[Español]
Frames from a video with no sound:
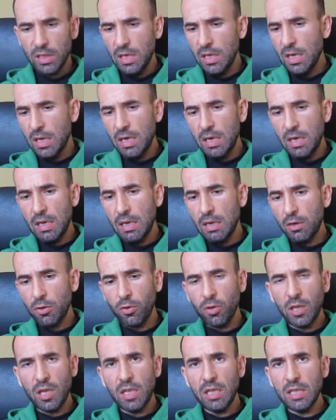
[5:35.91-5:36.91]
tenían la
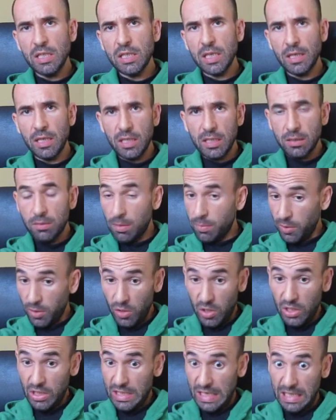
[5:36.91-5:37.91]
rodilla hinchadísima, pero
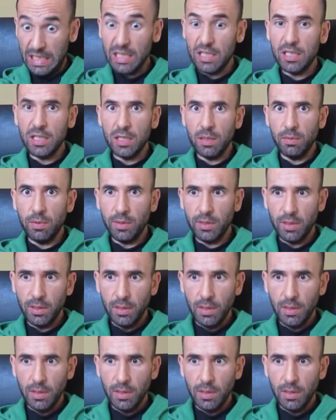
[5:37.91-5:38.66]
hinchadísima.